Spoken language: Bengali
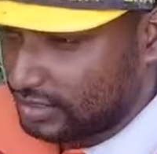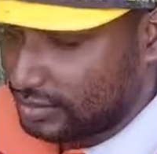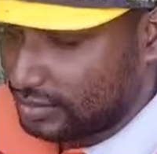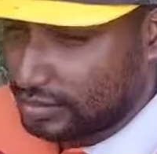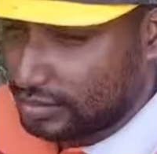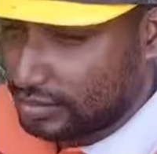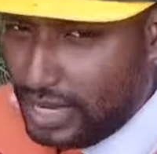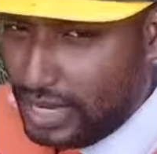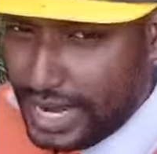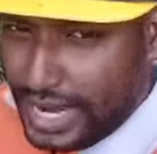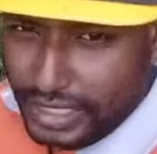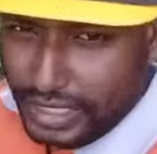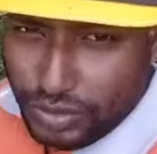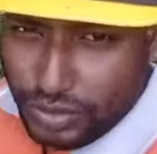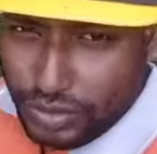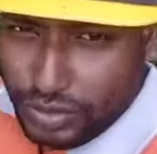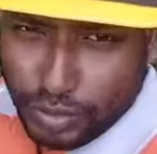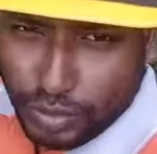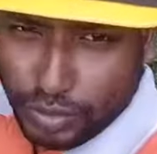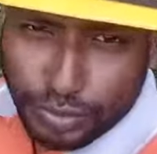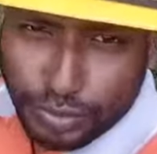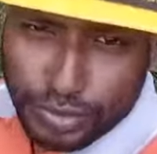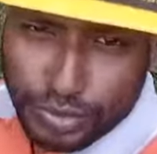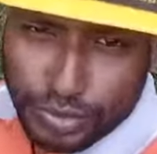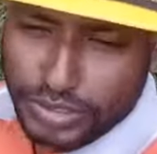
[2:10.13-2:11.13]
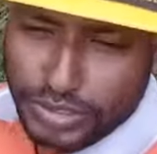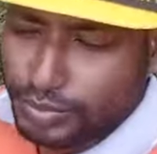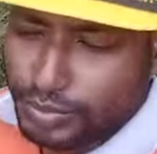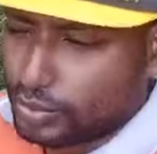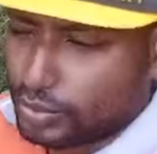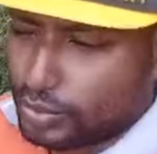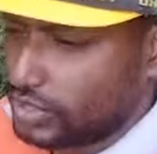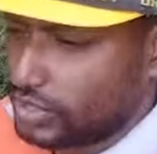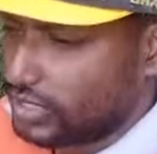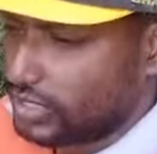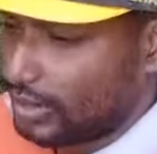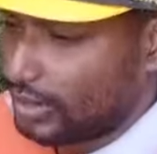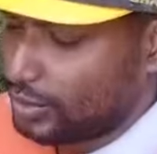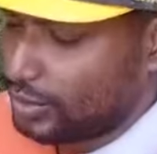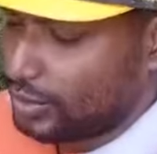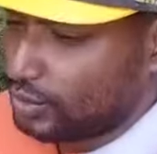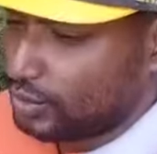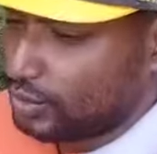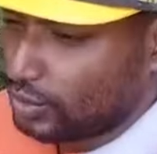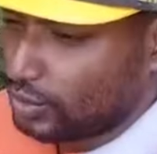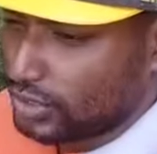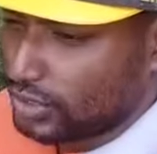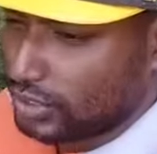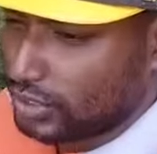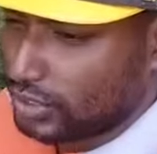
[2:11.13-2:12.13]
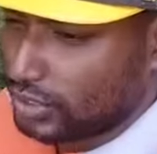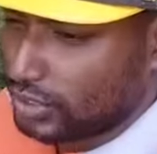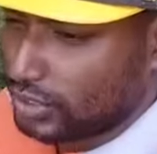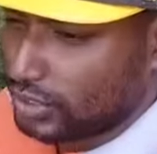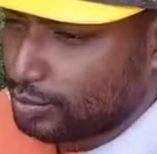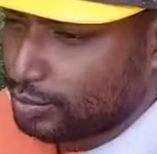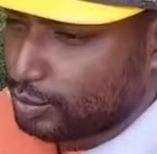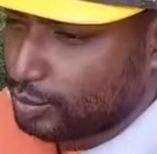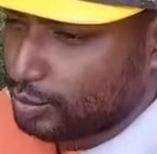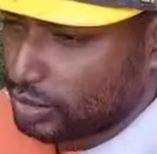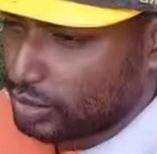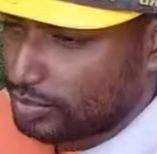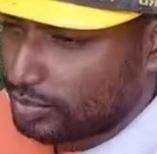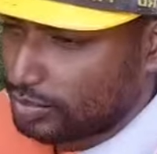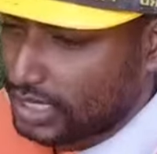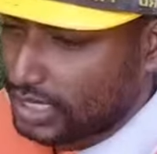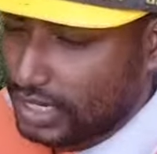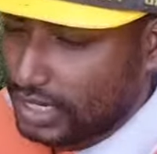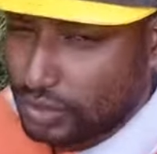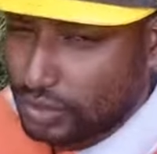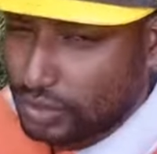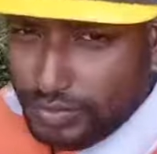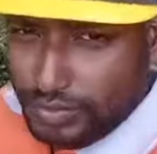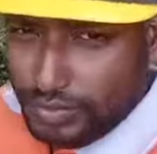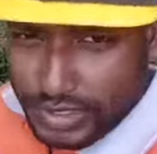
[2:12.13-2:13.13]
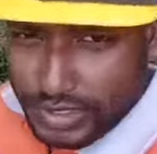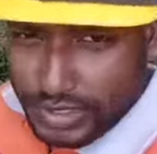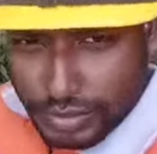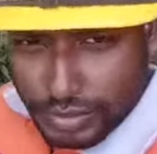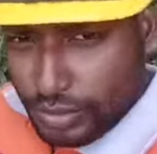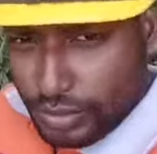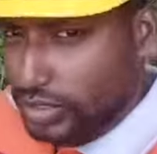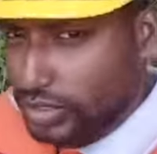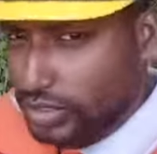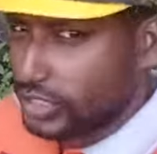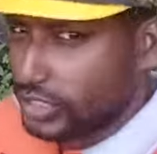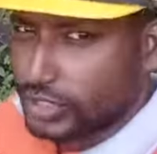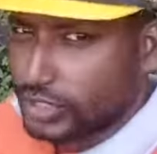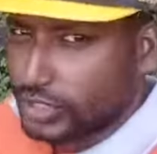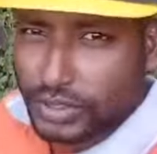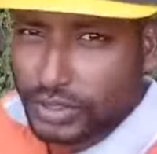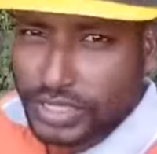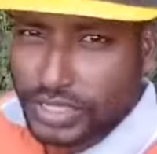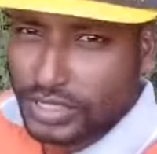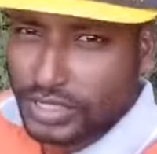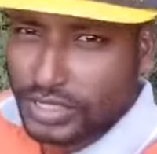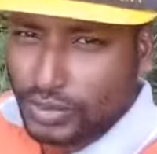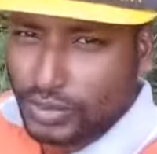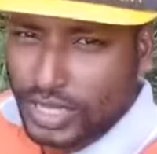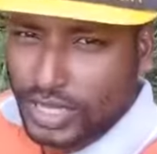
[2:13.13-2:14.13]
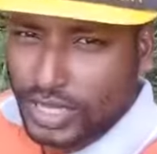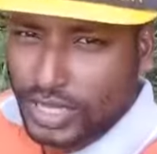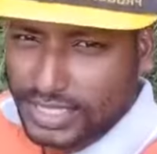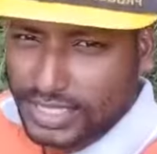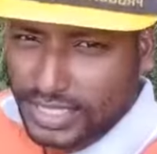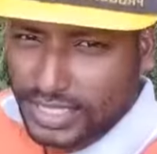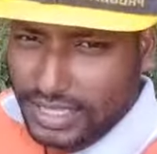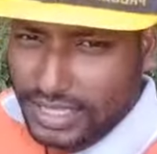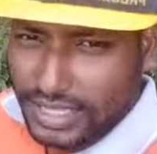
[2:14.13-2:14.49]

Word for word: বাইকটা তো পড়ছে পড়ছে আমি যদি ওই সাথে পড়তাম তাহলে তো আমার জীবনটা শেষ হয়ে যেত আজকে